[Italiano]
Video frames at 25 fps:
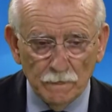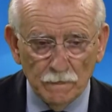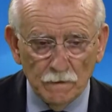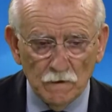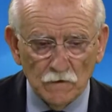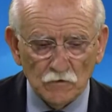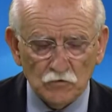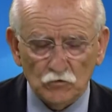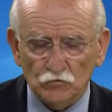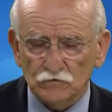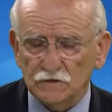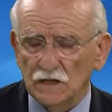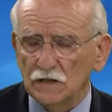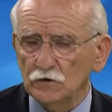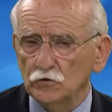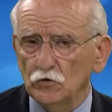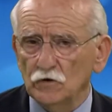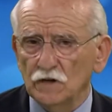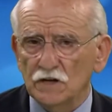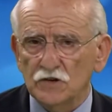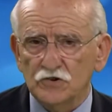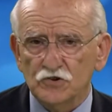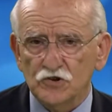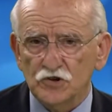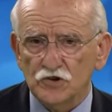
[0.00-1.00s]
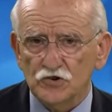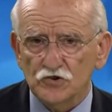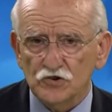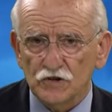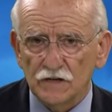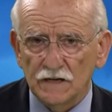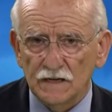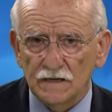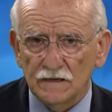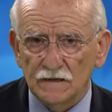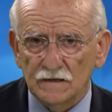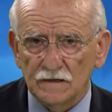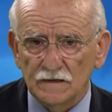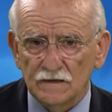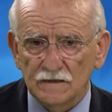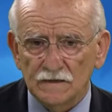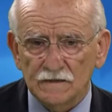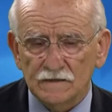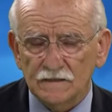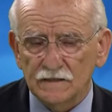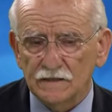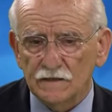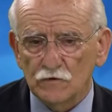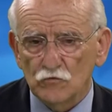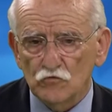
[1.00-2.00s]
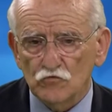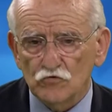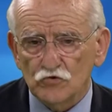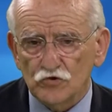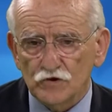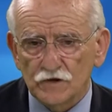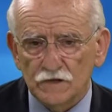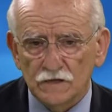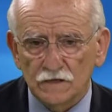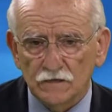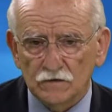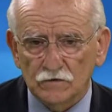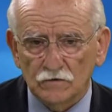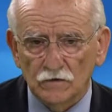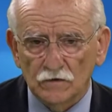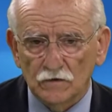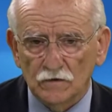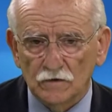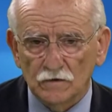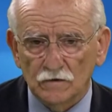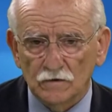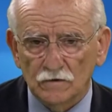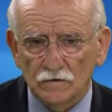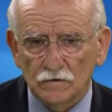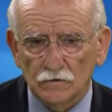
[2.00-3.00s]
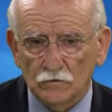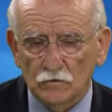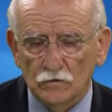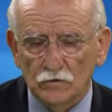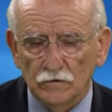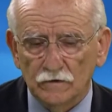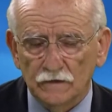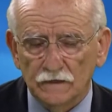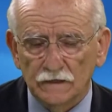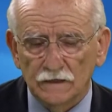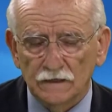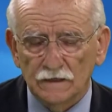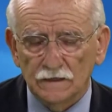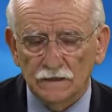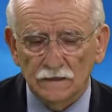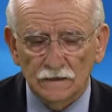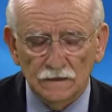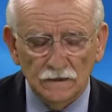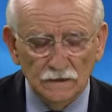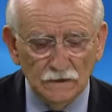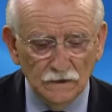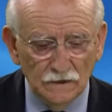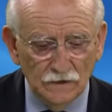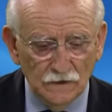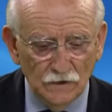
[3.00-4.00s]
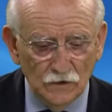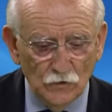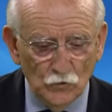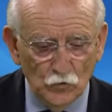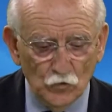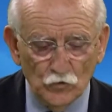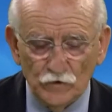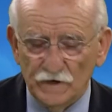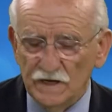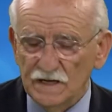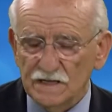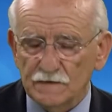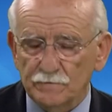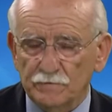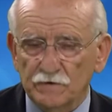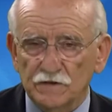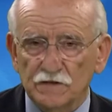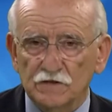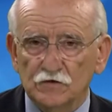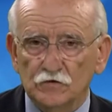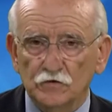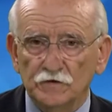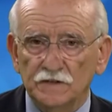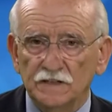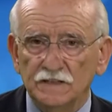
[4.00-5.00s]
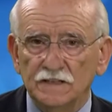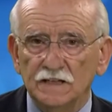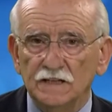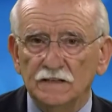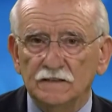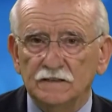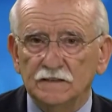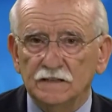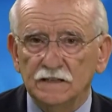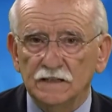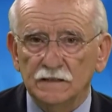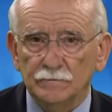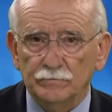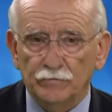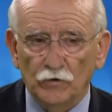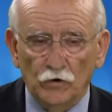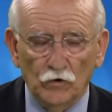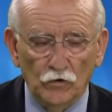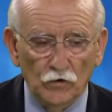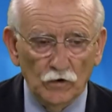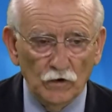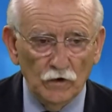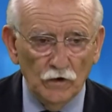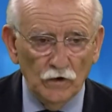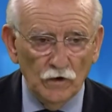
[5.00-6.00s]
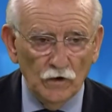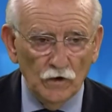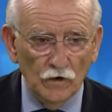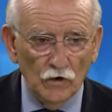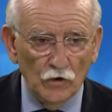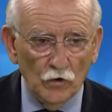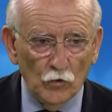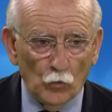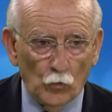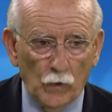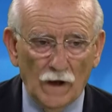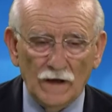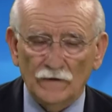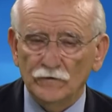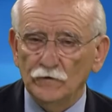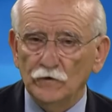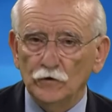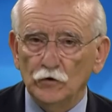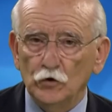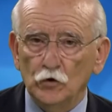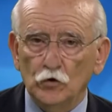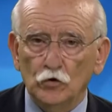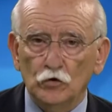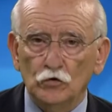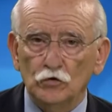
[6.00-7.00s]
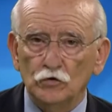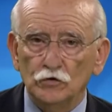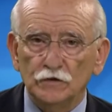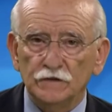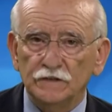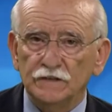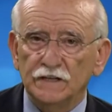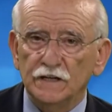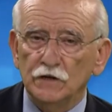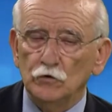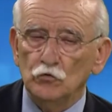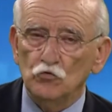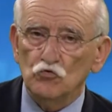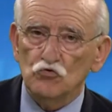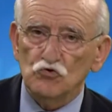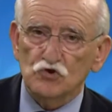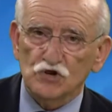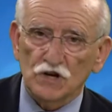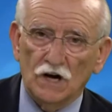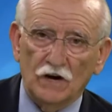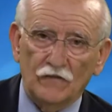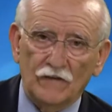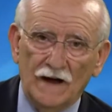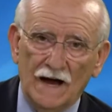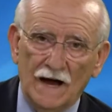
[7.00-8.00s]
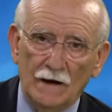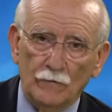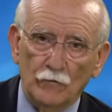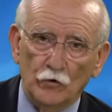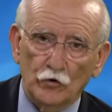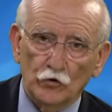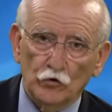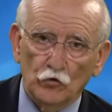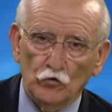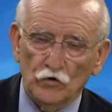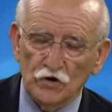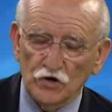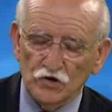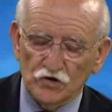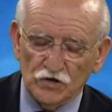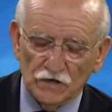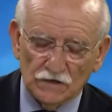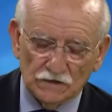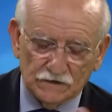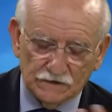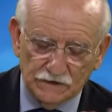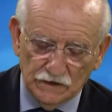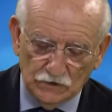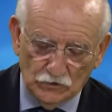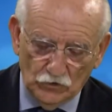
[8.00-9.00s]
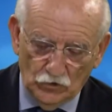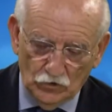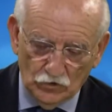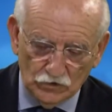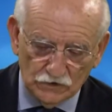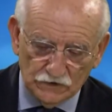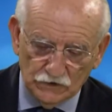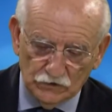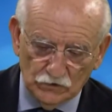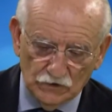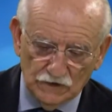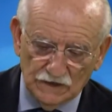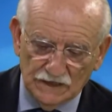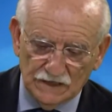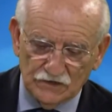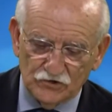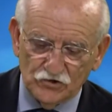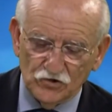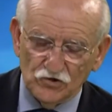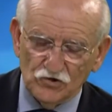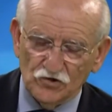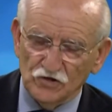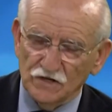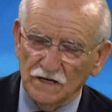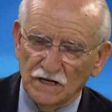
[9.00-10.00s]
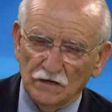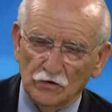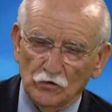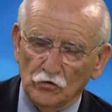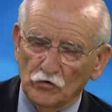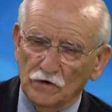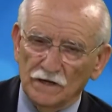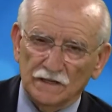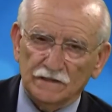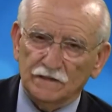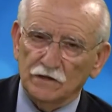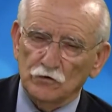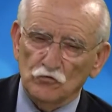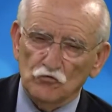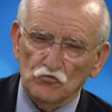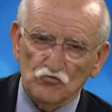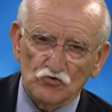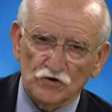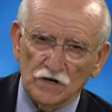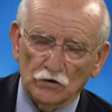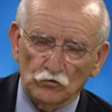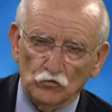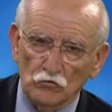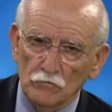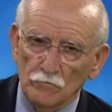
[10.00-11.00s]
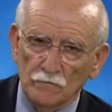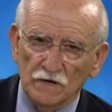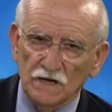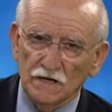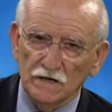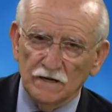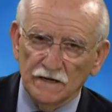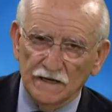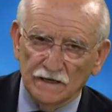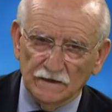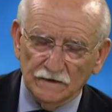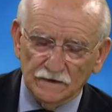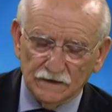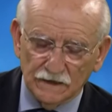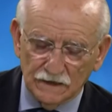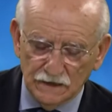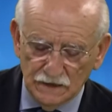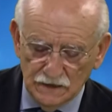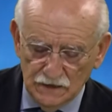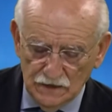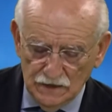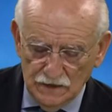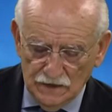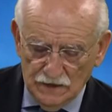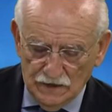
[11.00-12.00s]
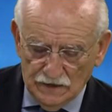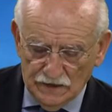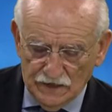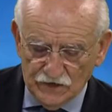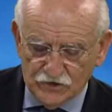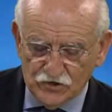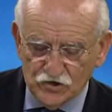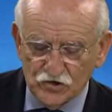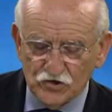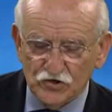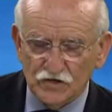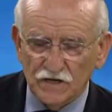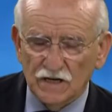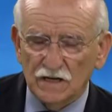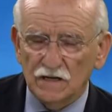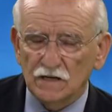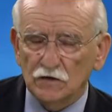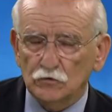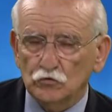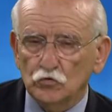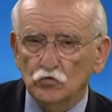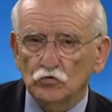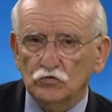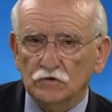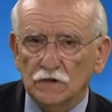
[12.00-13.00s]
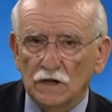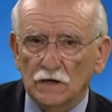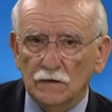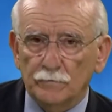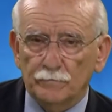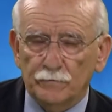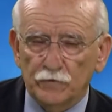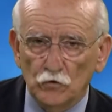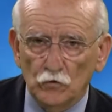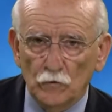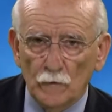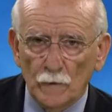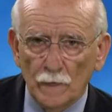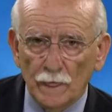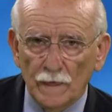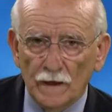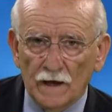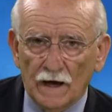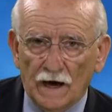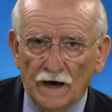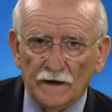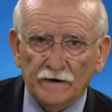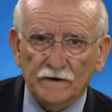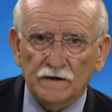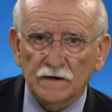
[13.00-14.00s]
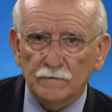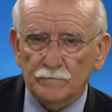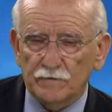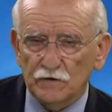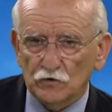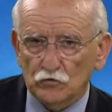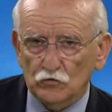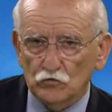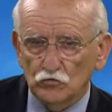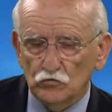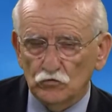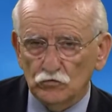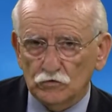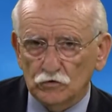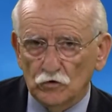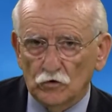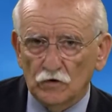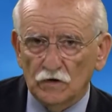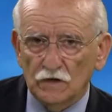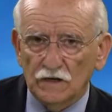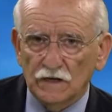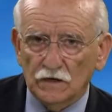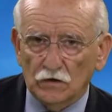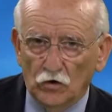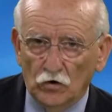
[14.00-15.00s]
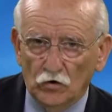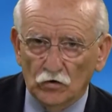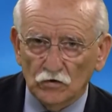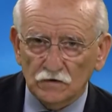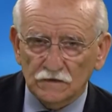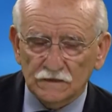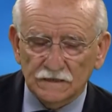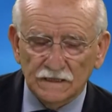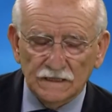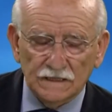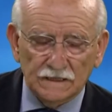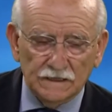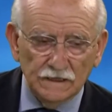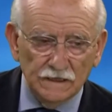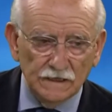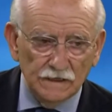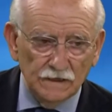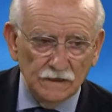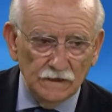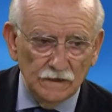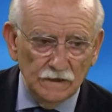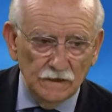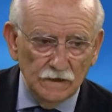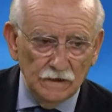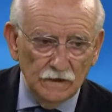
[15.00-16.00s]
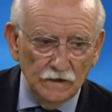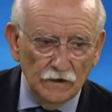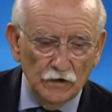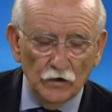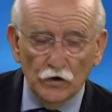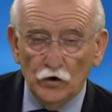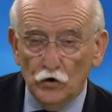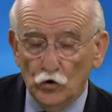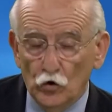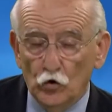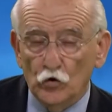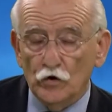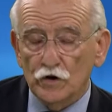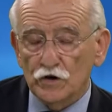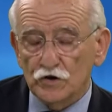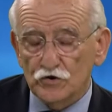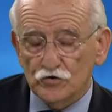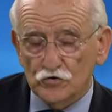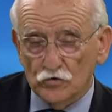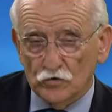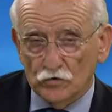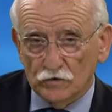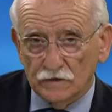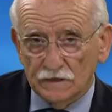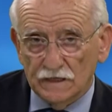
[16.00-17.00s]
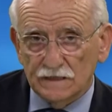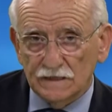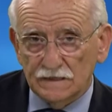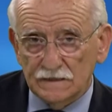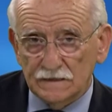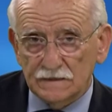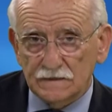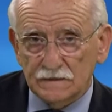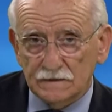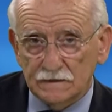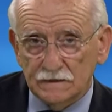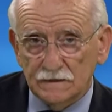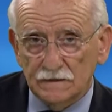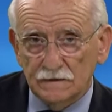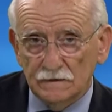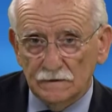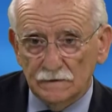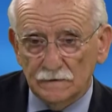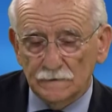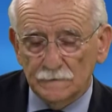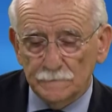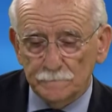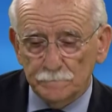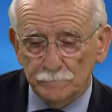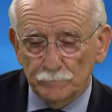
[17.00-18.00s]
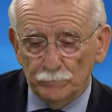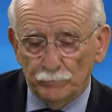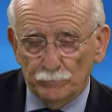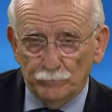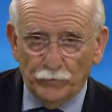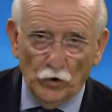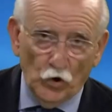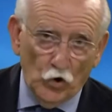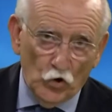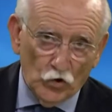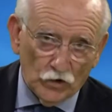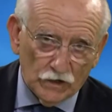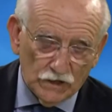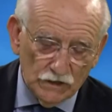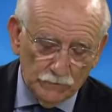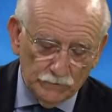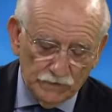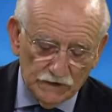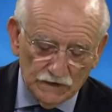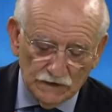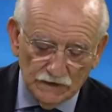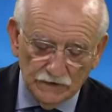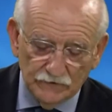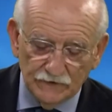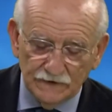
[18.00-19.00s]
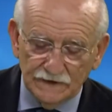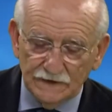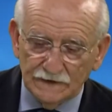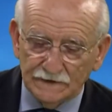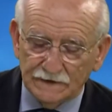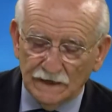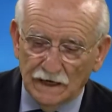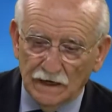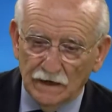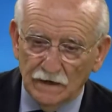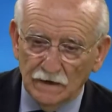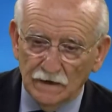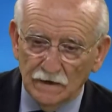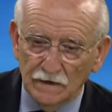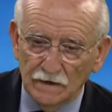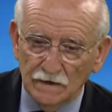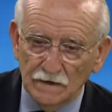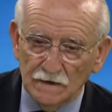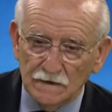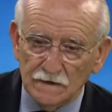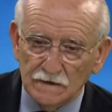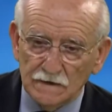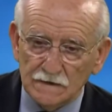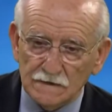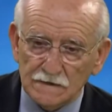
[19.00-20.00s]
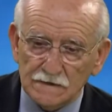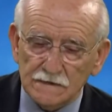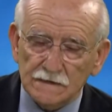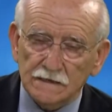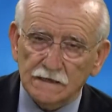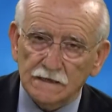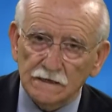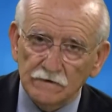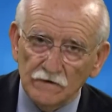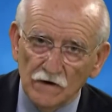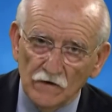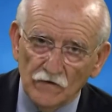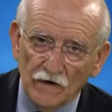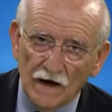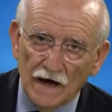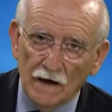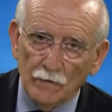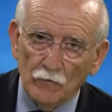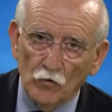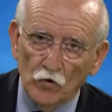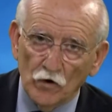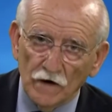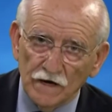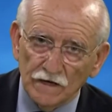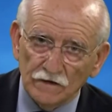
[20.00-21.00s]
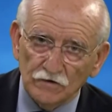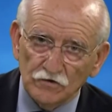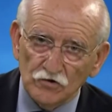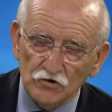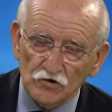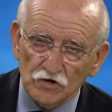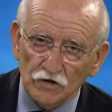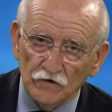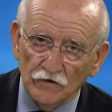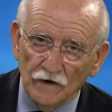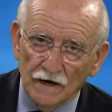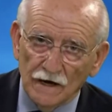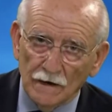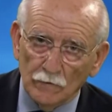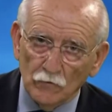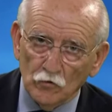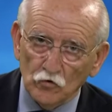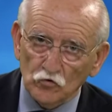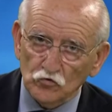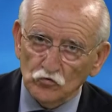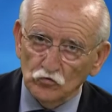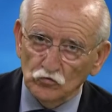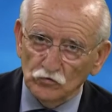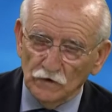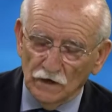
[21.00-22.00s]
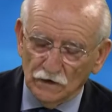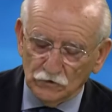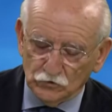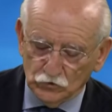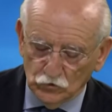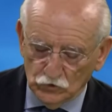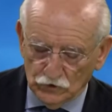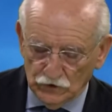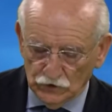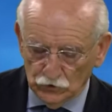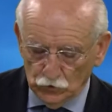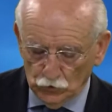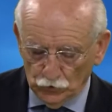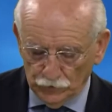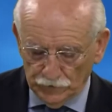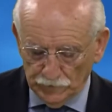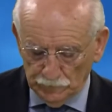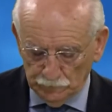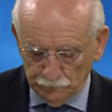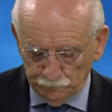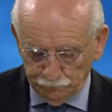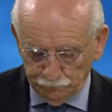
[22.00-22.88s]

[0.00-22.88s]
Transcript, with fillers: soltanto la CGL se n'è uscito con eh, un'espressione del tipo quando denunciavamo noi certe cose, no? la CGL non ha denunciato un bel niente, la CGL tutt'al più ha ripetuto le cose che noi giornalisti, pochi per la verità, scrivevamo e dicevamo sull'alto calore.